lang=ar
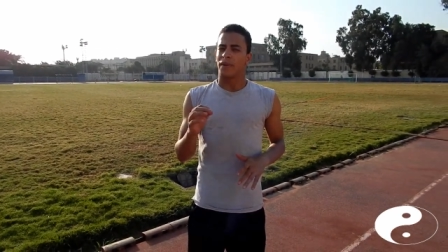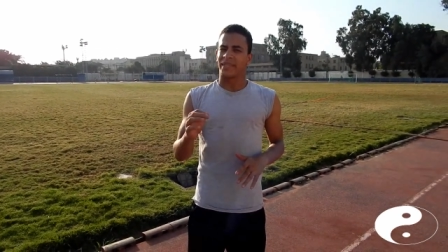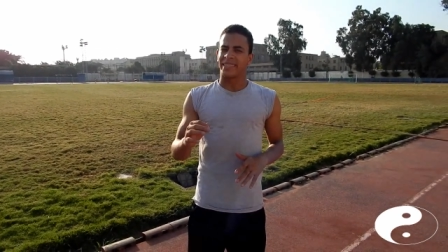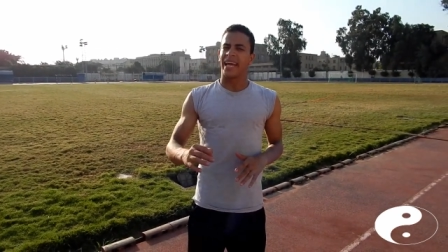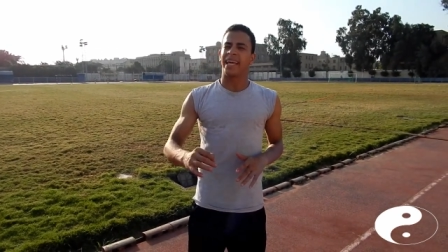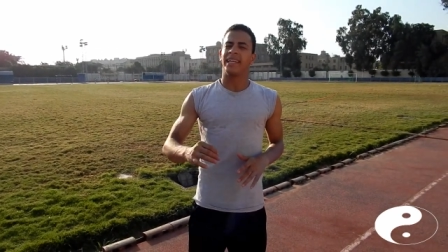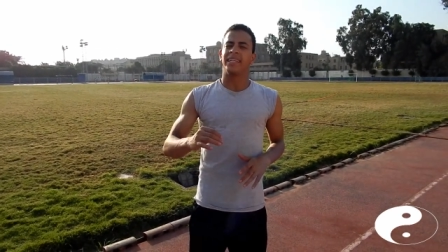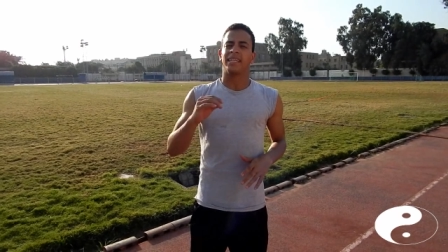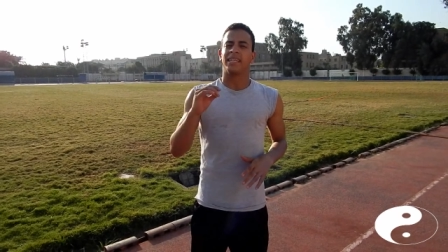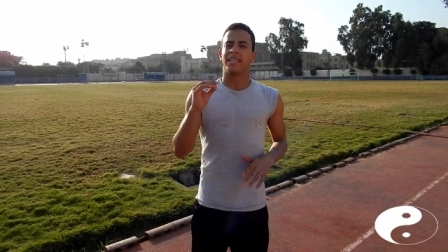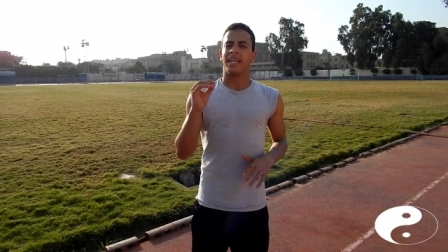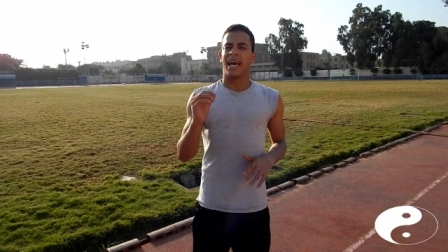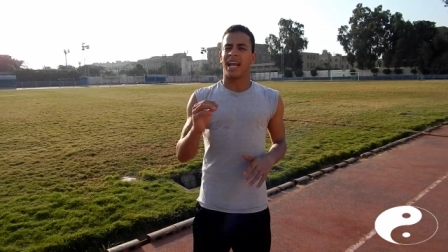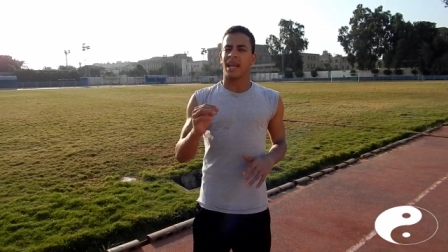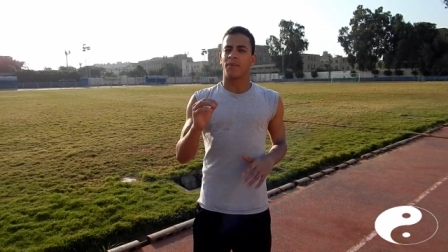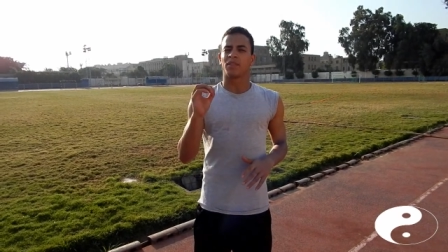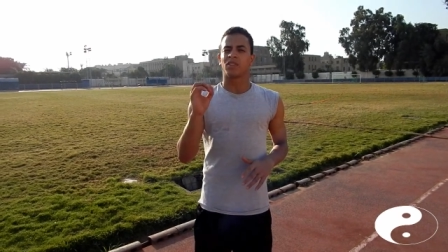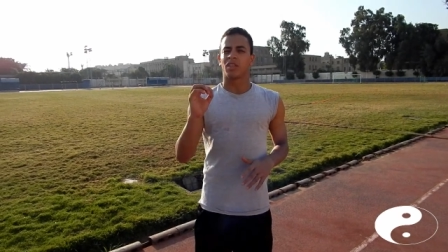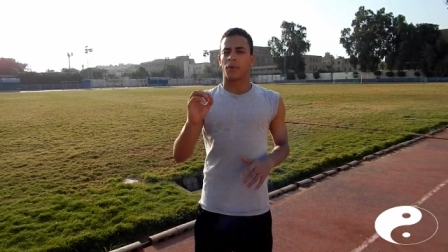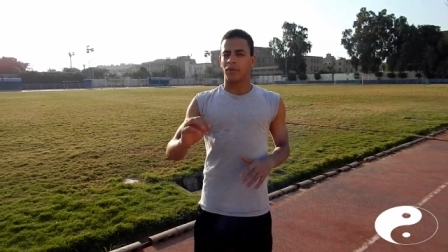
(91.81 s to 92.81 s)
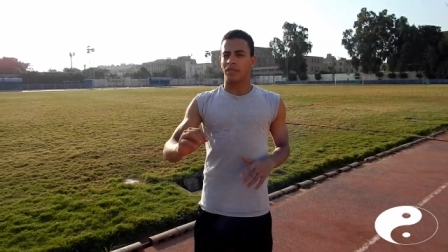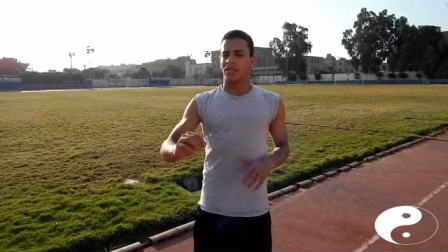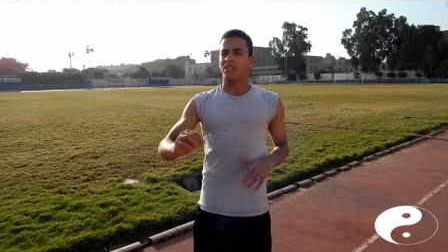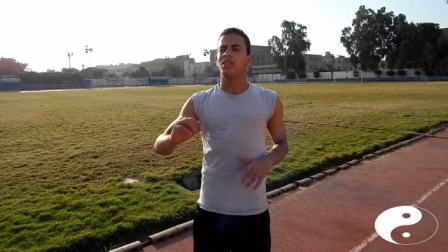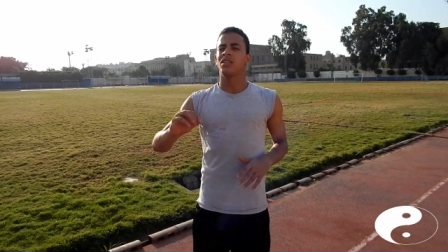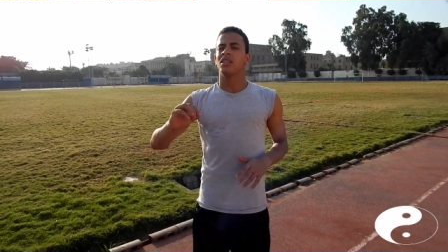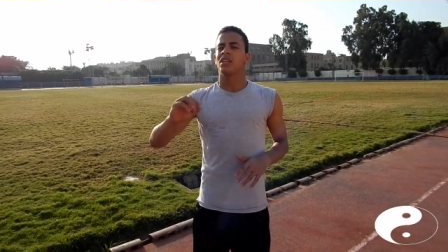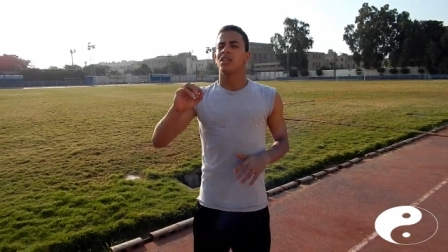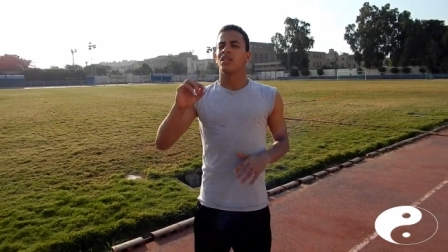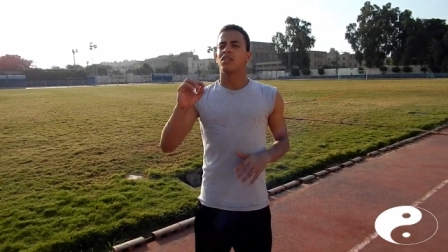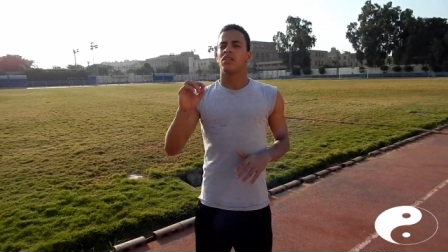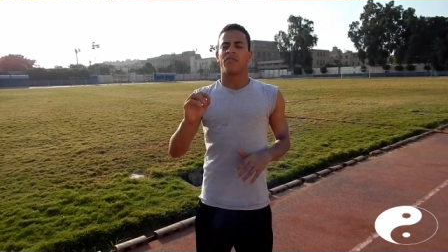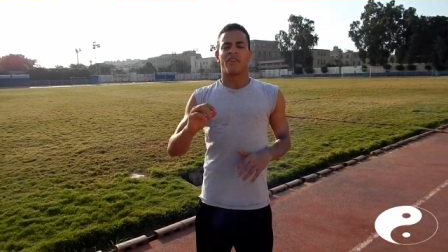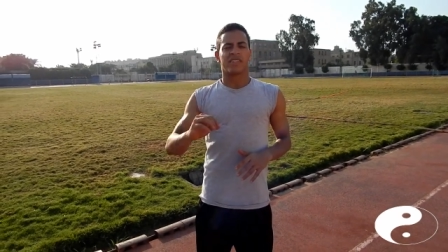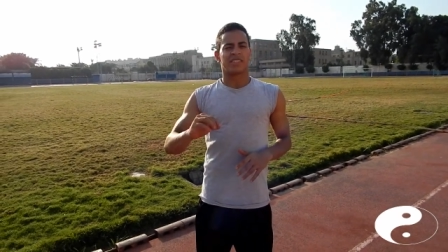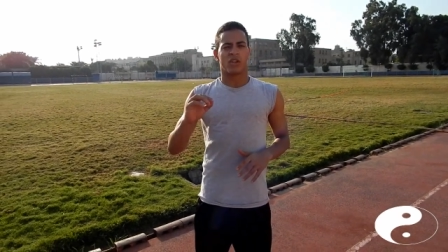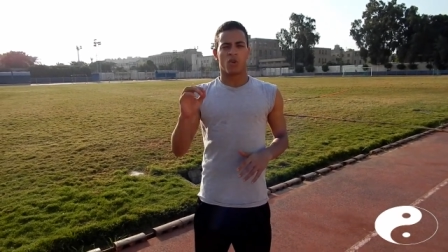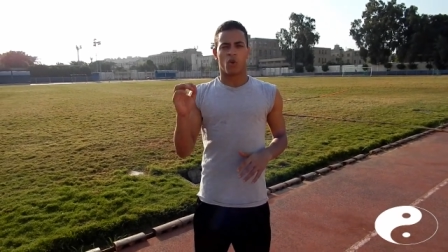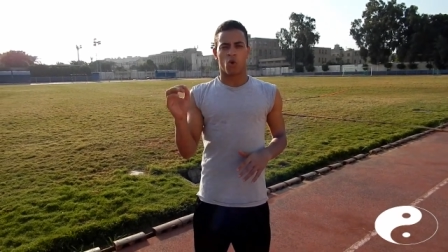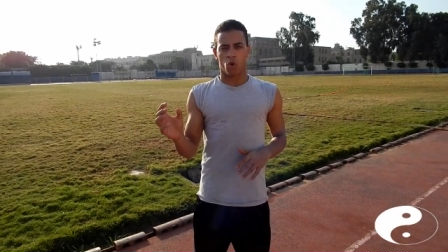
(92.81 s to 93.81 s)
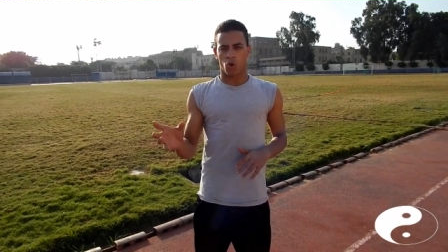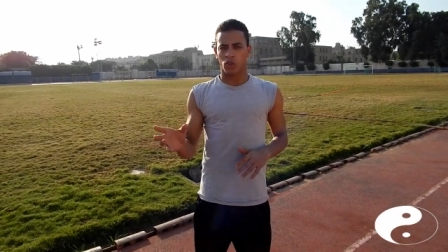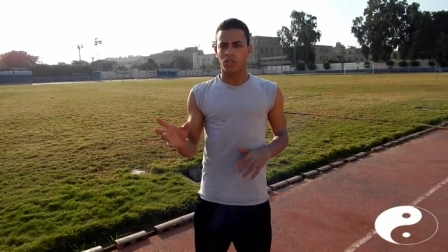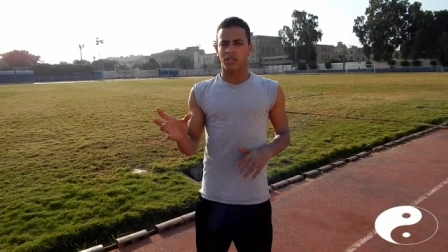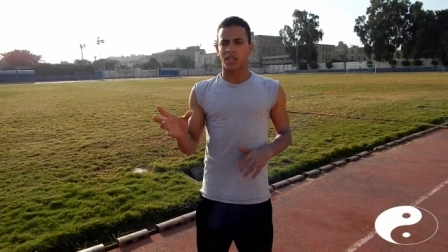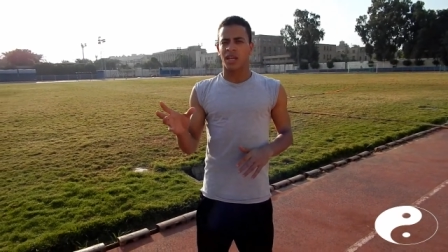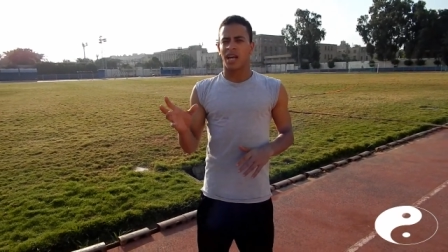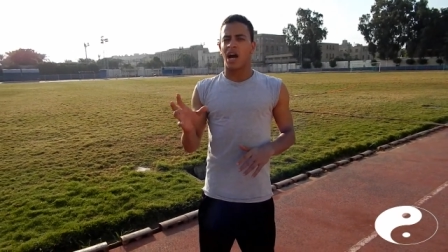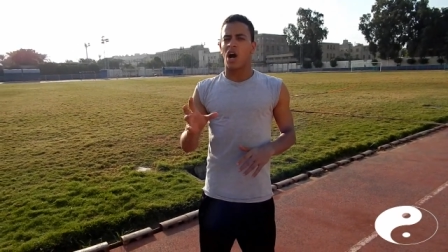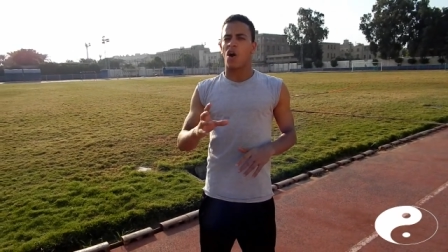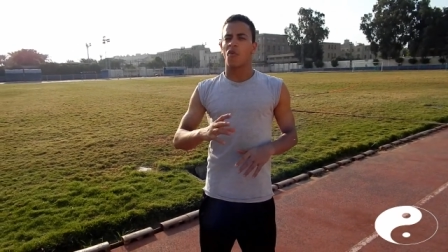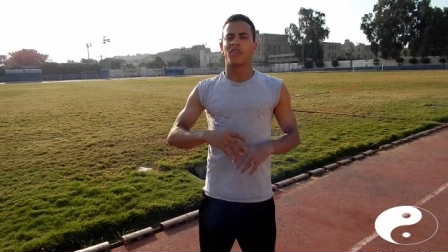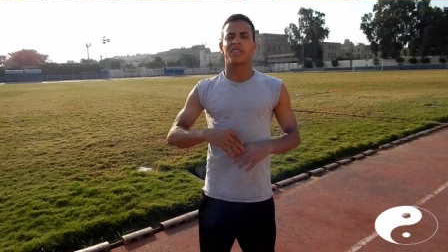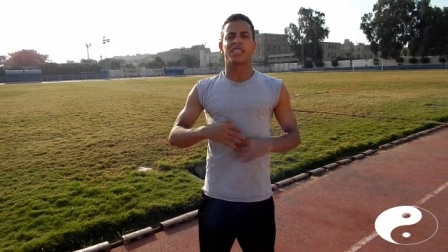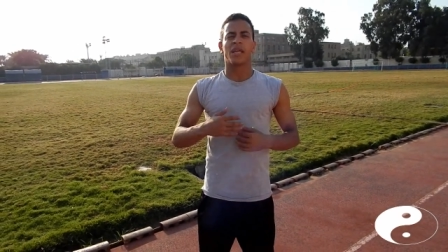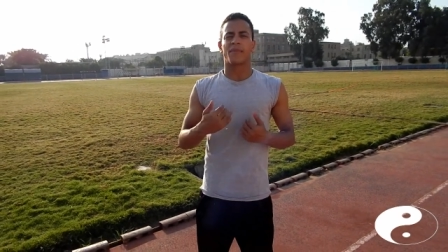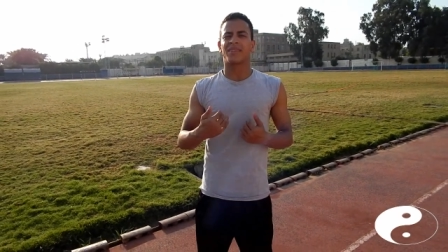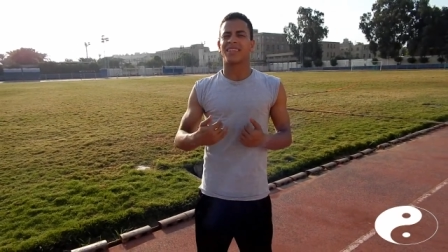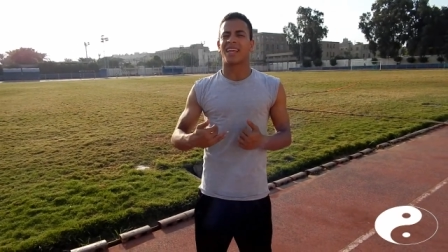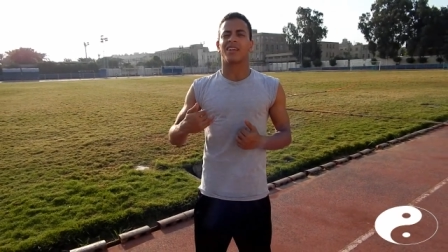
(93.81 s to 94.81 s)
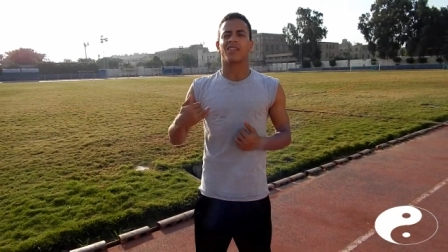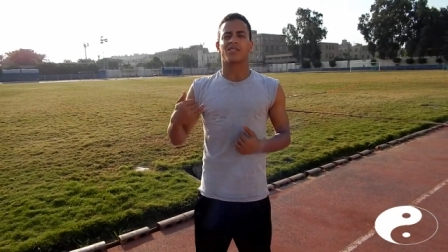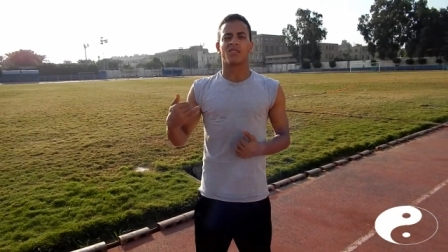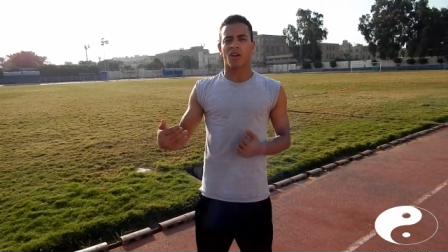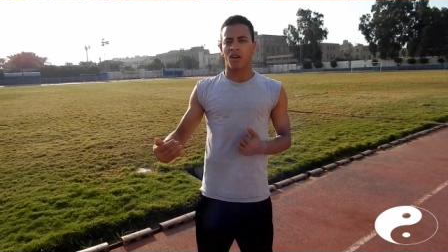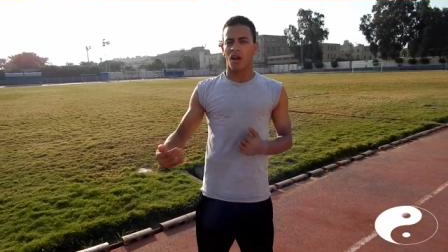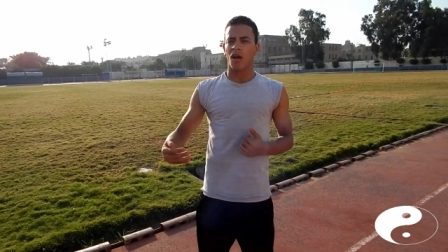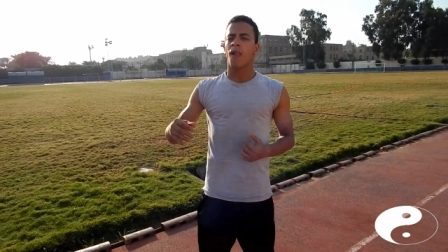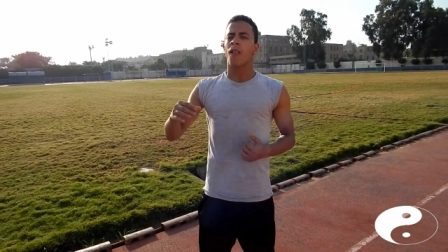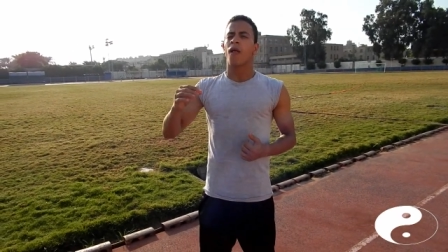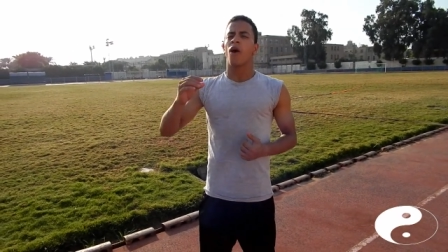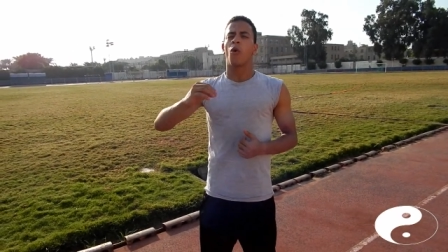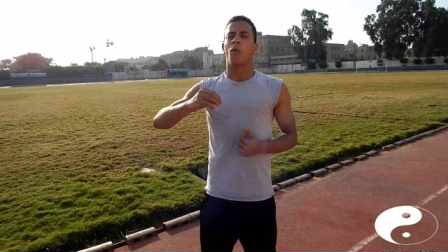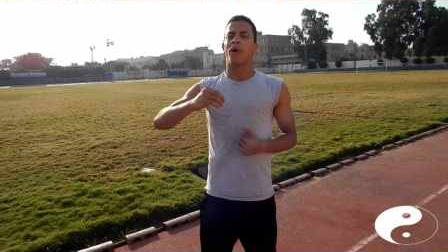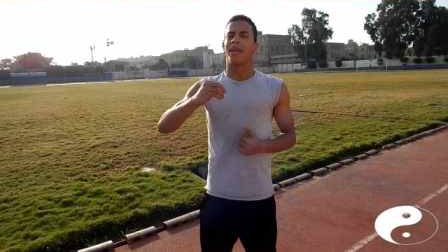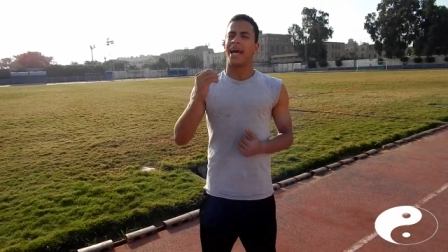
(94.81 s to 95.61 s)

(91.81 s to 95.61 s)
يبقى تاني الالم الطبيعي في فتح الخوض او في التمرين على الاطاله